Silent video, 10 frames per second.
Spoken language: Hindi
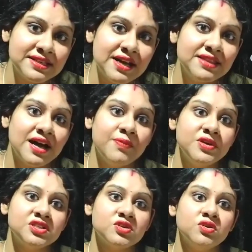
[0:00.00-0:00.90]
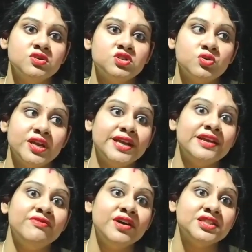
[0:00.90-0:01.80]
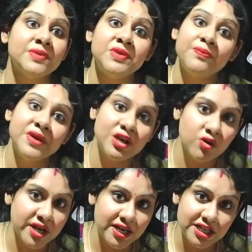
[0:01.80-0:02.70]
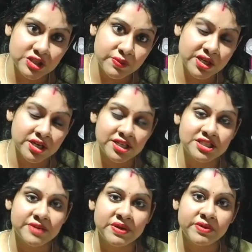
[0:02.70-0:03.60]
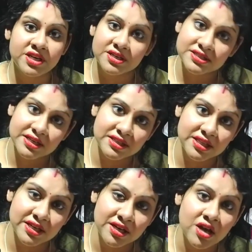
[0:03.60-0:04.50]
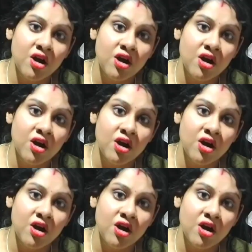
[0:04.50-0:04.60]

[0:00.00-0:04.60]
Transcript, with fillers: साथ आप इसको सोने के वक्त अपने पिलो के नीच में नीचे में भी रख सकते